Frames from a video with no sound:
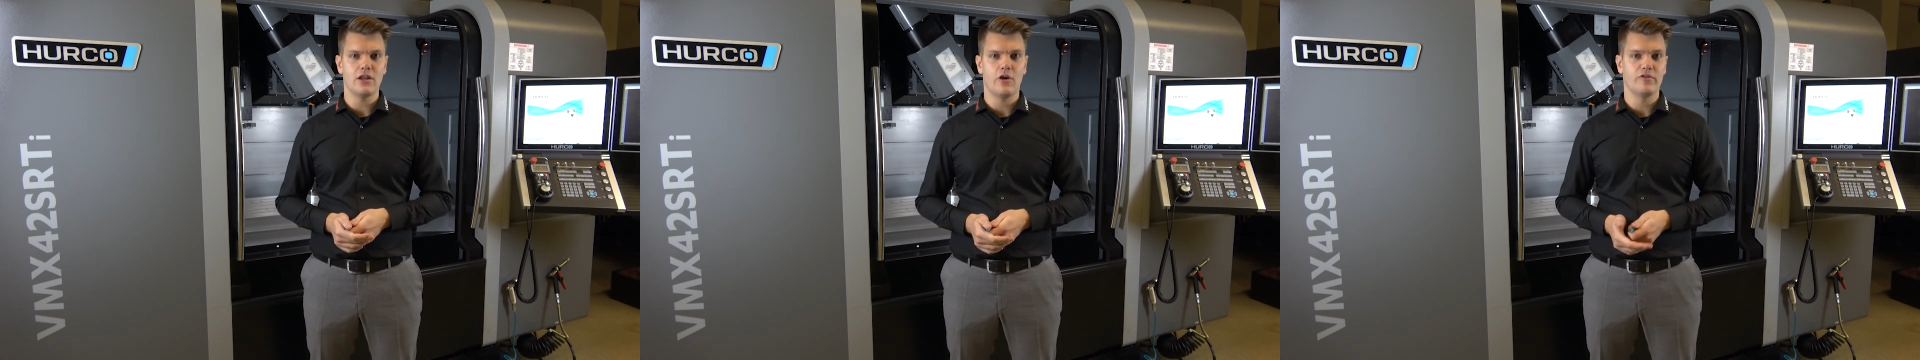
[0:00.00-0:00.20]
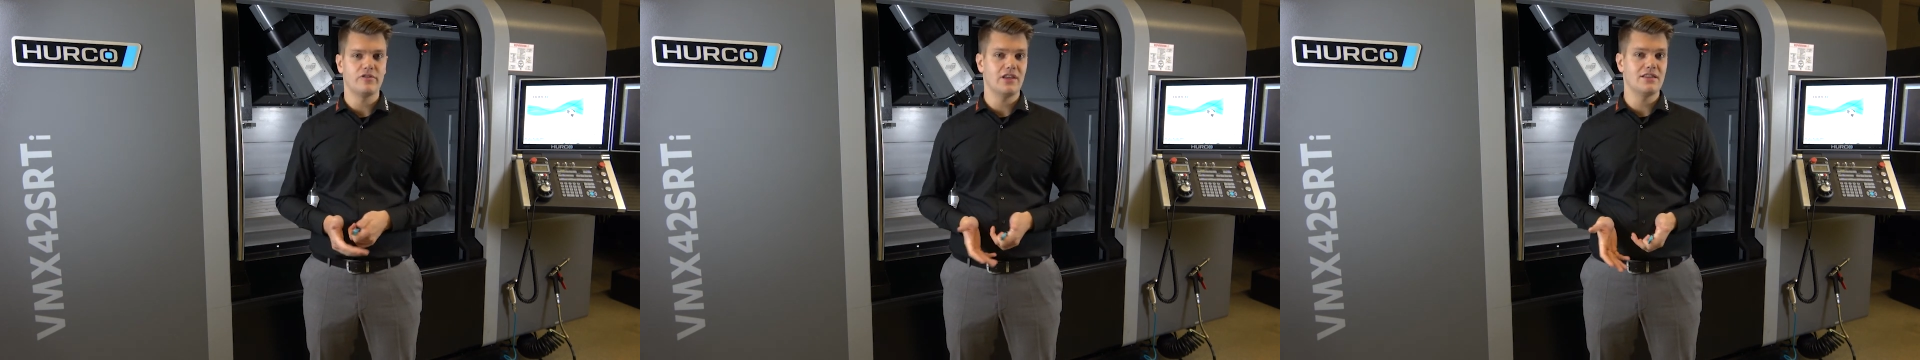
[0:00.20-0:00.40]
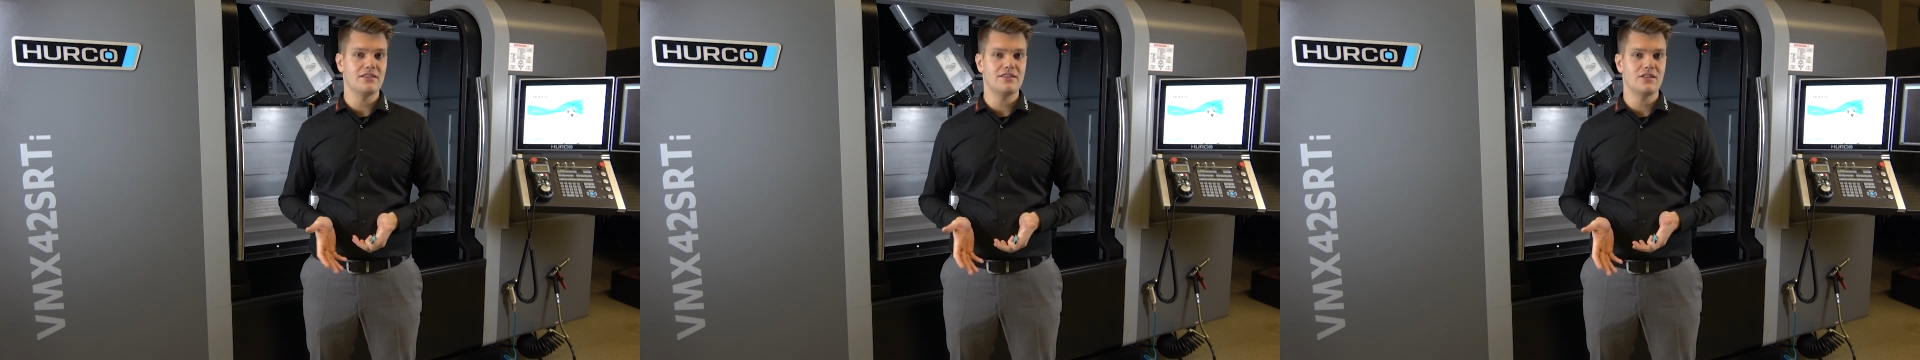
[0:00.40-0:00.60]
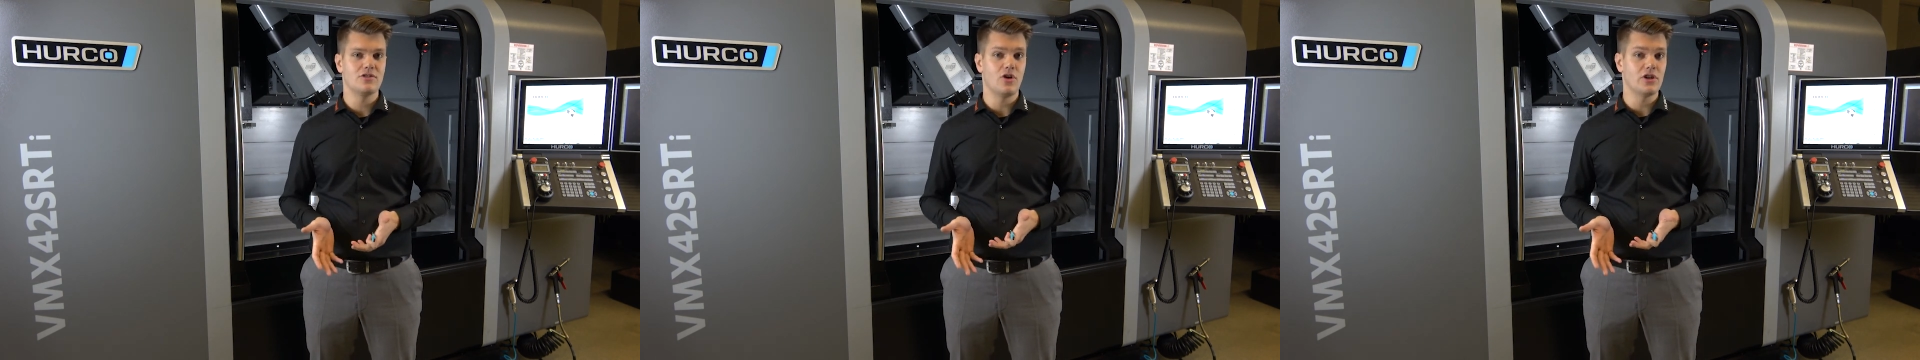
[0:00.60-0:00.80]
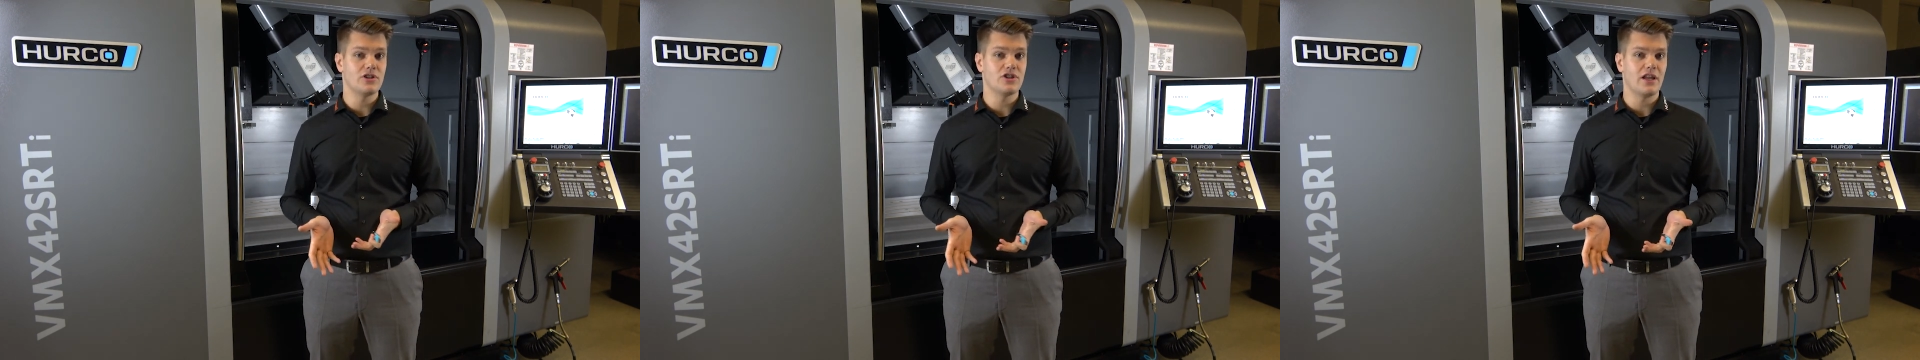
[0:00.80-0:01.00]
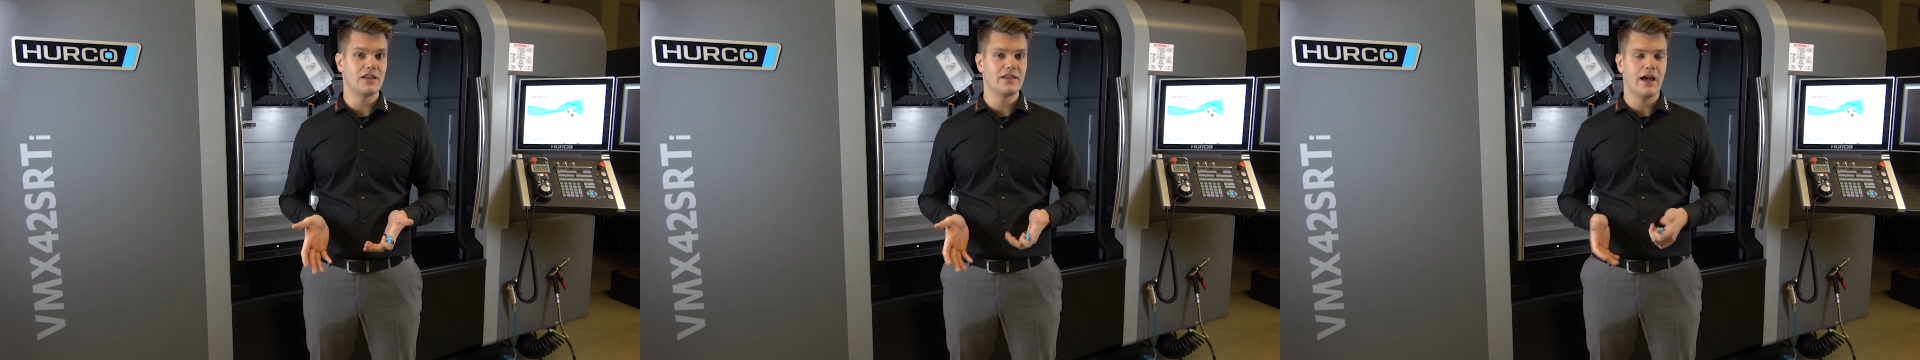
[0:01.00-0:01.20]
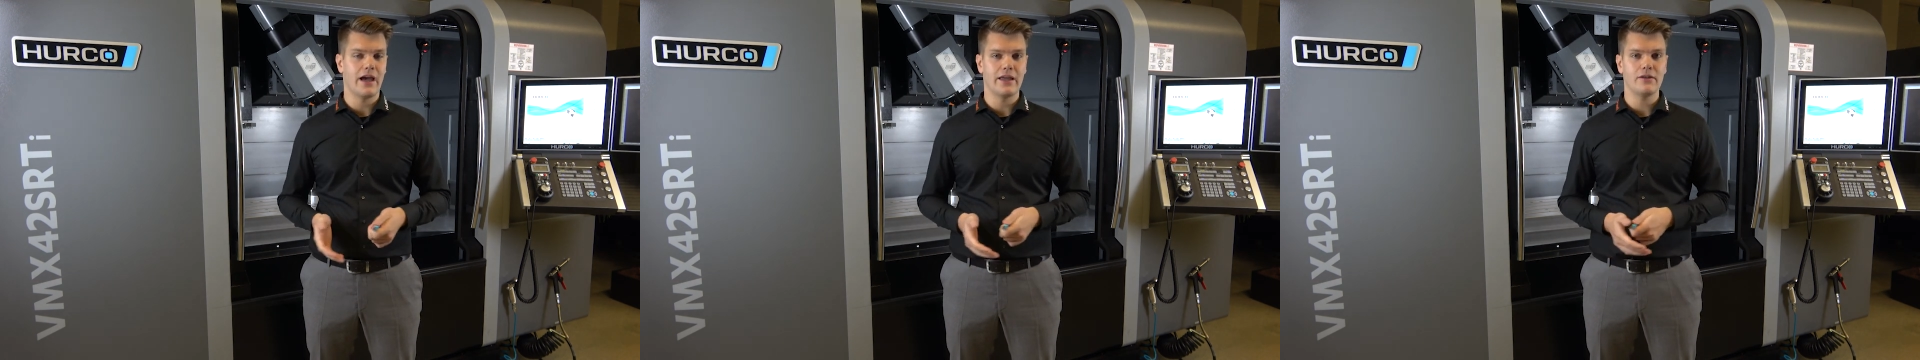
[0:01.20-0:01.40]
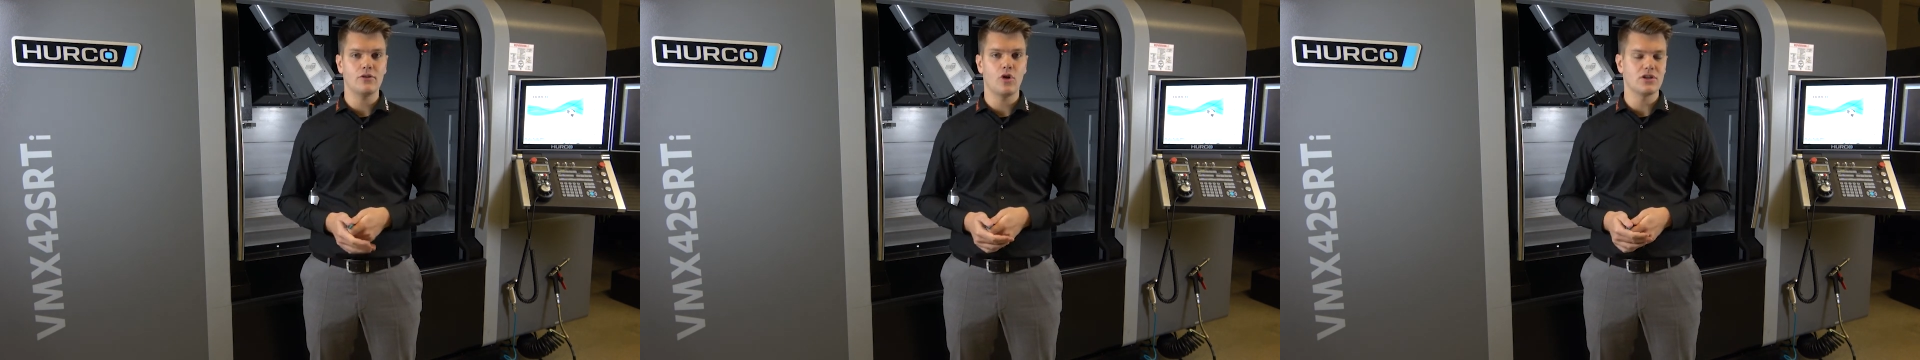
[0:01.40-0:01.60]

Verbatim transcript: auf denen Sie solche Dateien